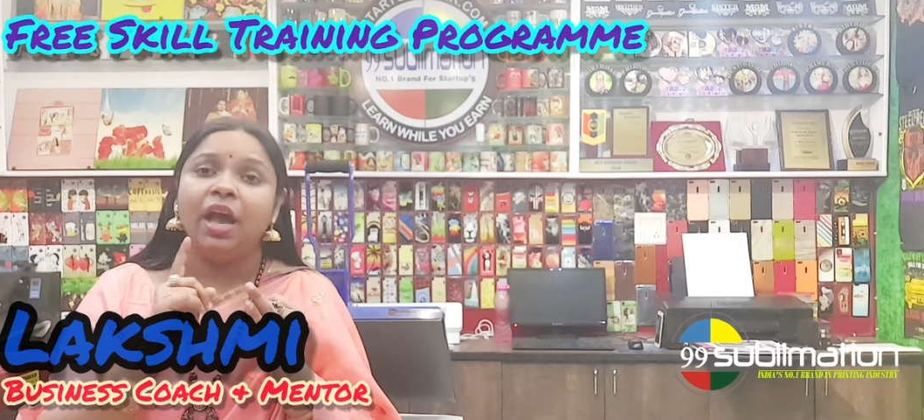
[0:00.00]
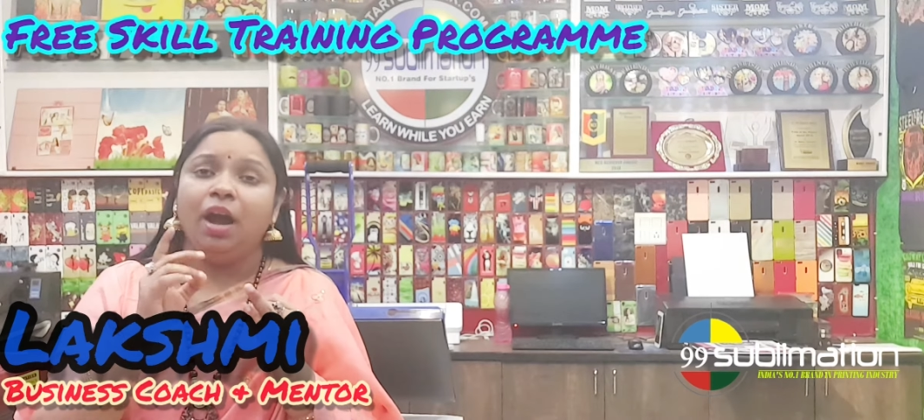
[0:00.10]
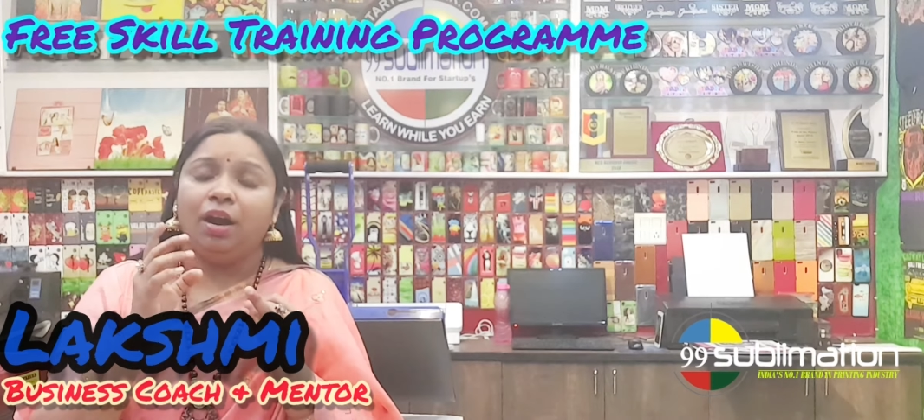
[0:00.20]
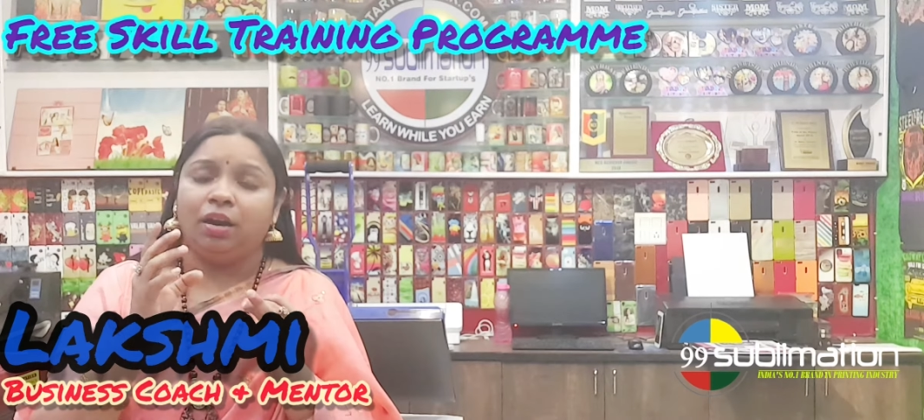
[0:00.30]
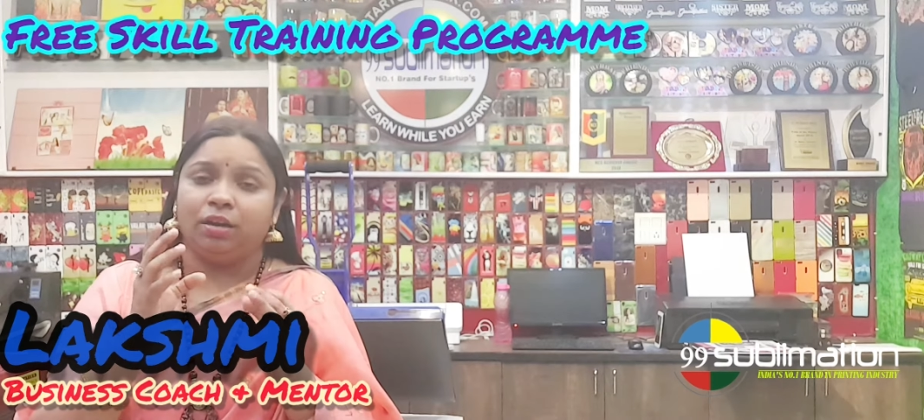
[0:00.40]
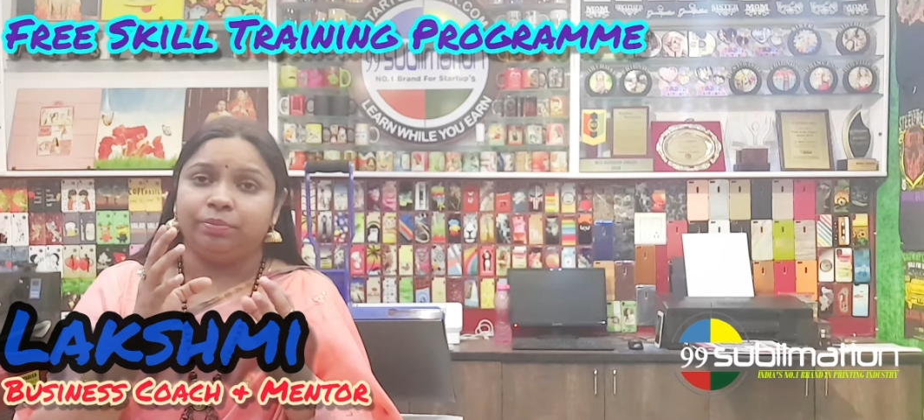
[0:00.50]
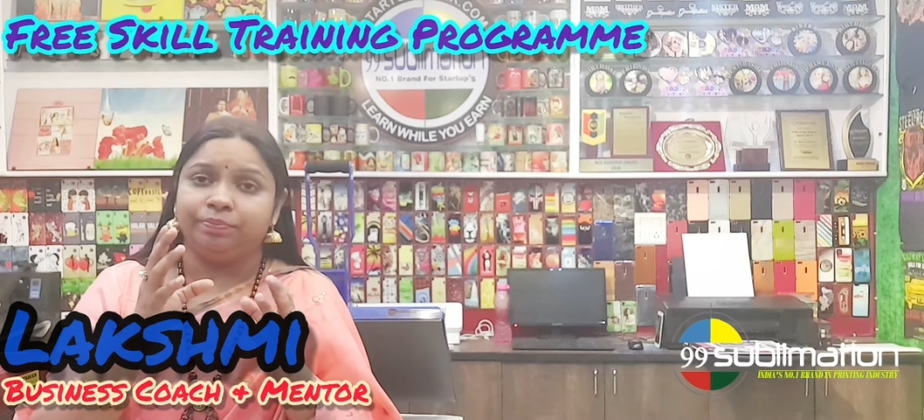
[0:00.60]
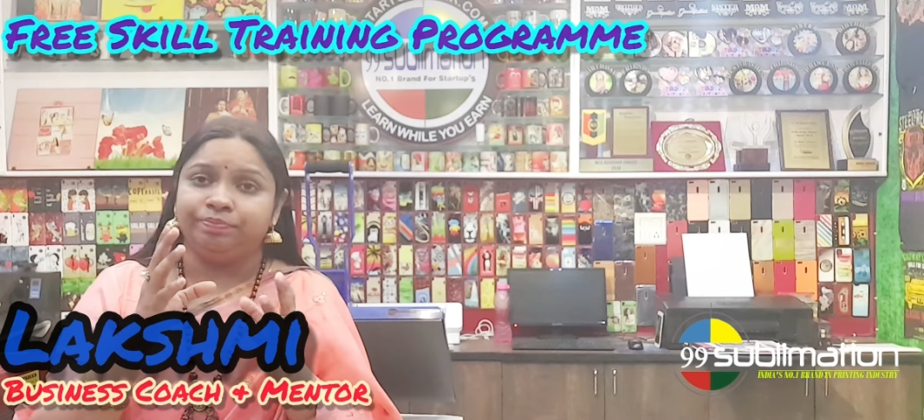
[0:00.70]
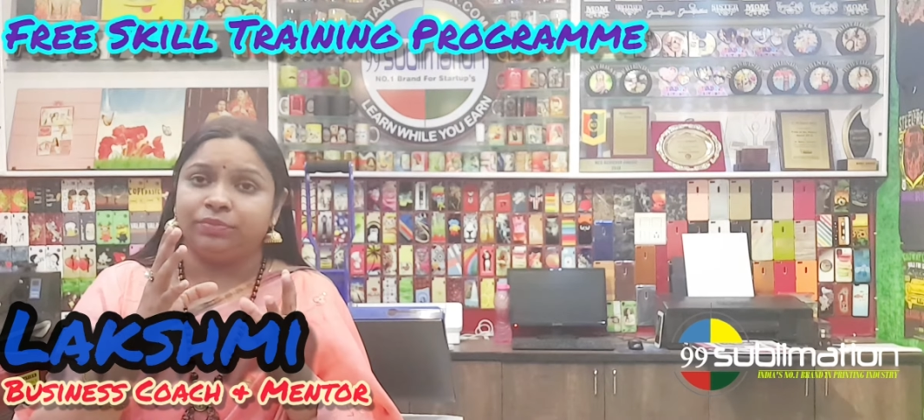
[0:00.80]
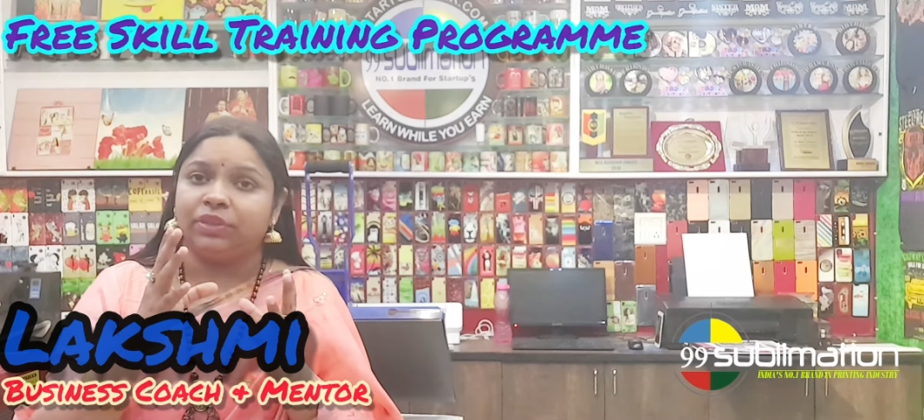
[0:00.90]
um,
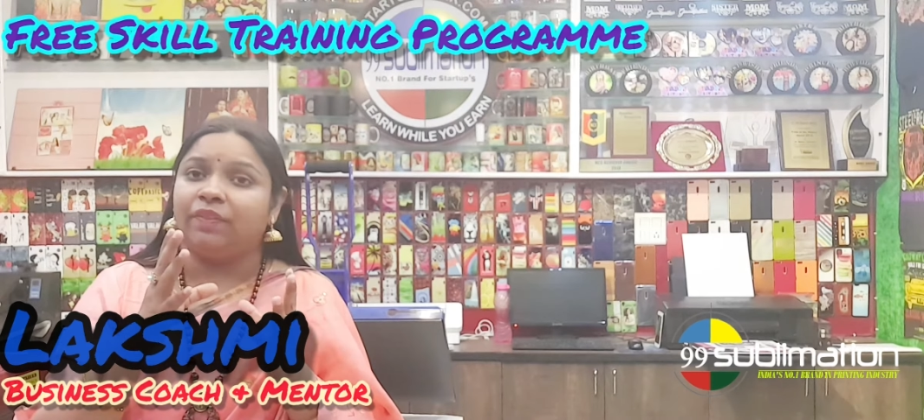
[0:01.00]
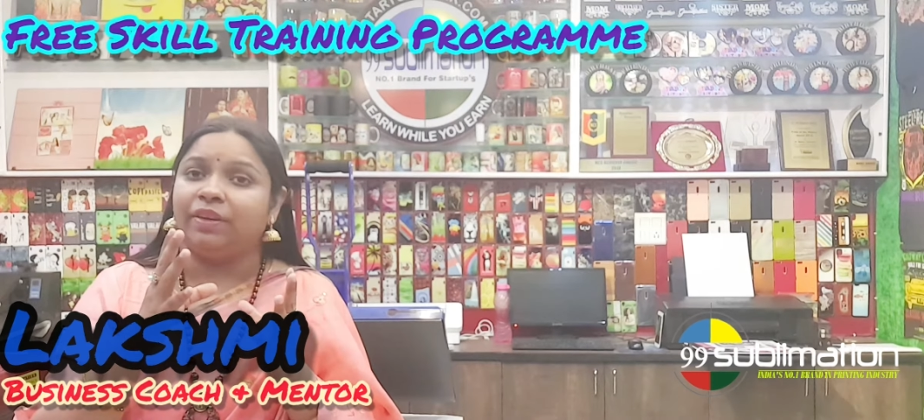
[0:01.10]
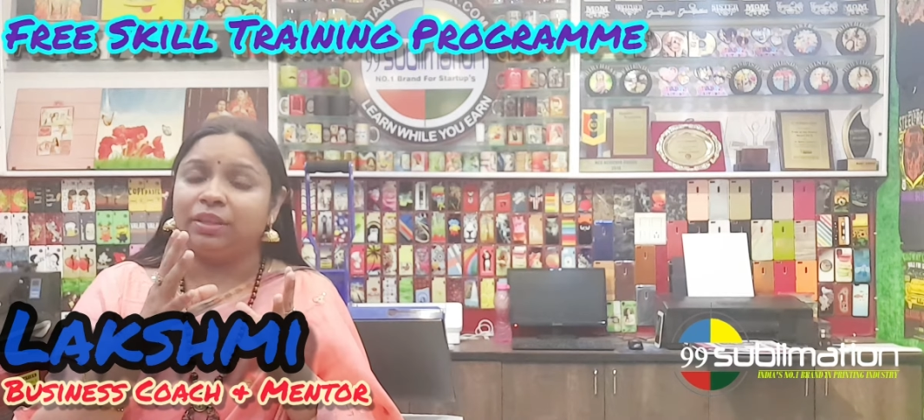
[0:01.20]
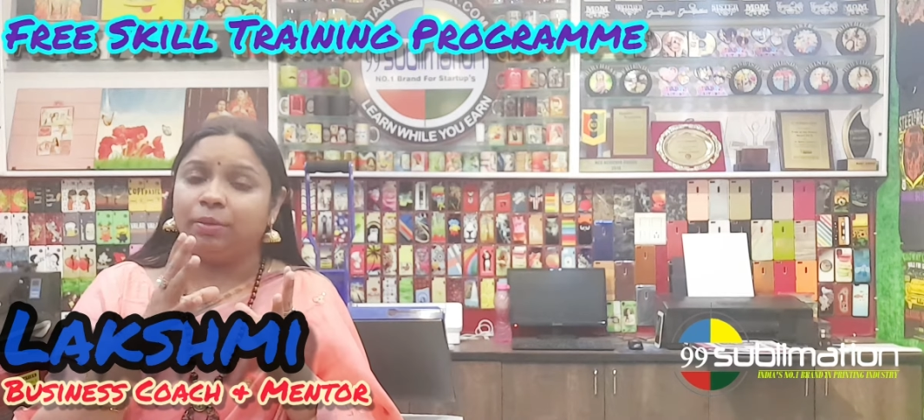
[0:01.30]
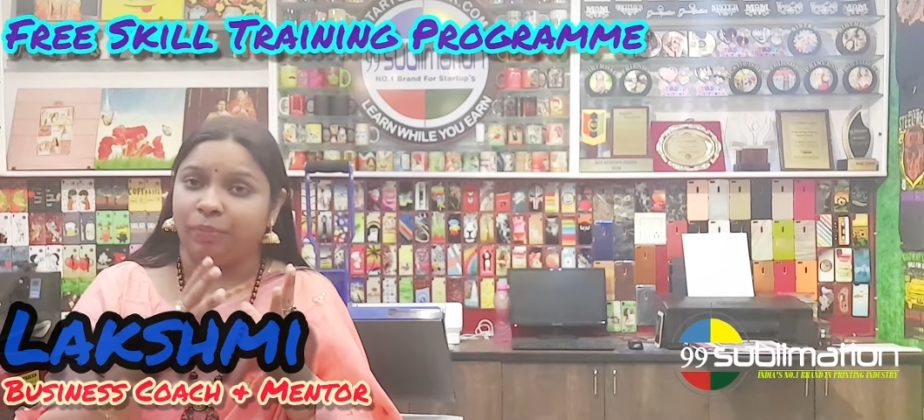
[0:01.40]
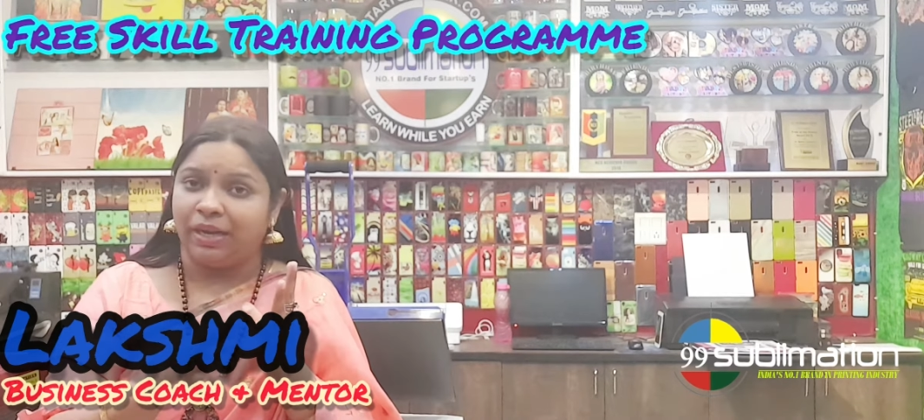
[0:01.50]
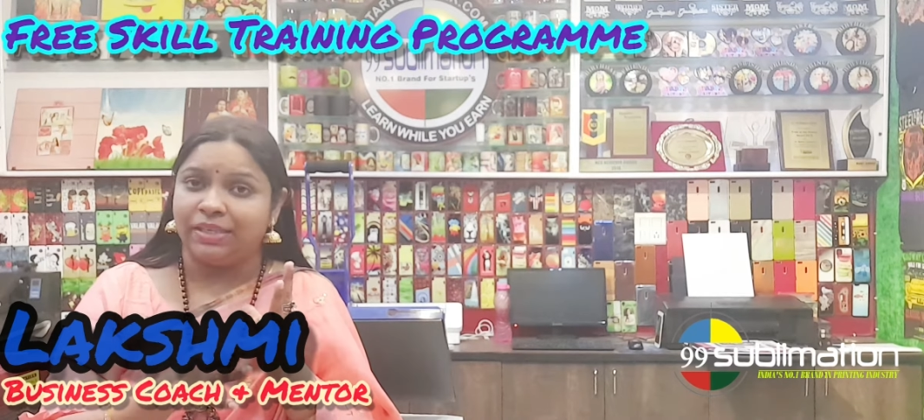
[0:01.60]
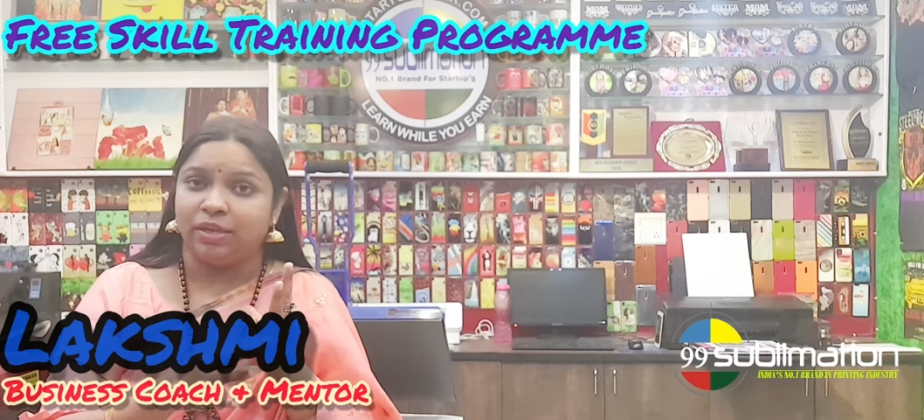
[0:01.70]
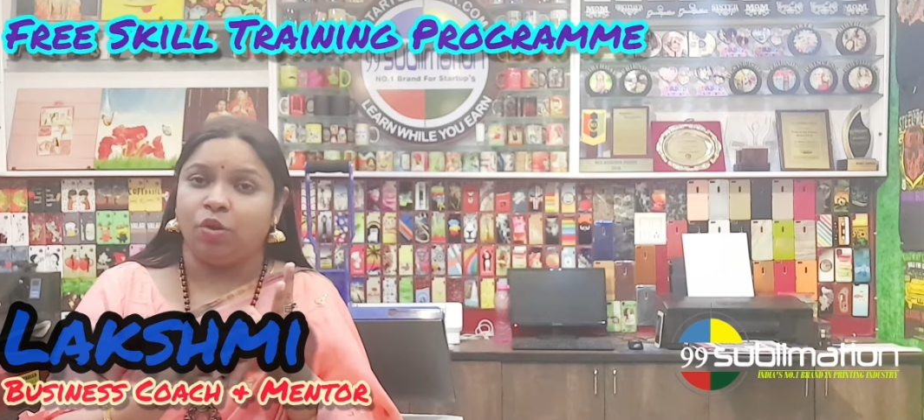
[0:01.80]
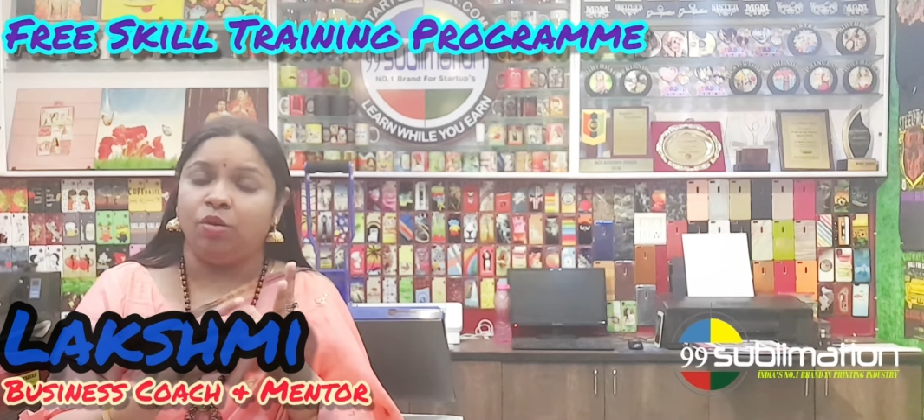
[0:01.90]
తర్వాత
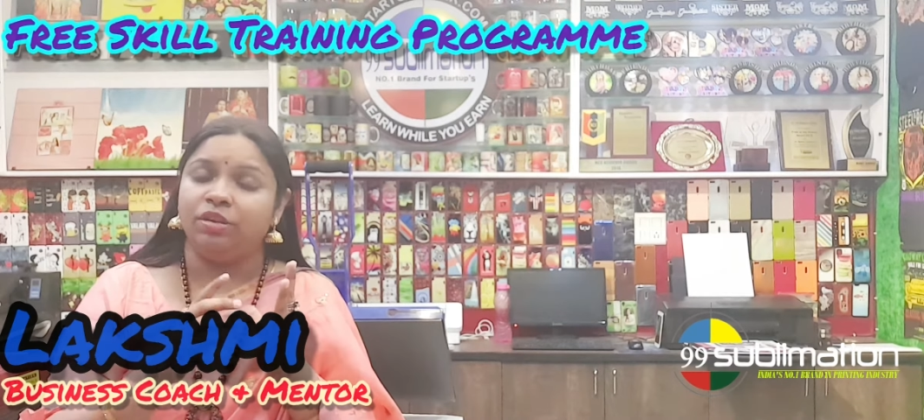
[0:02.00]
మగ్స్లో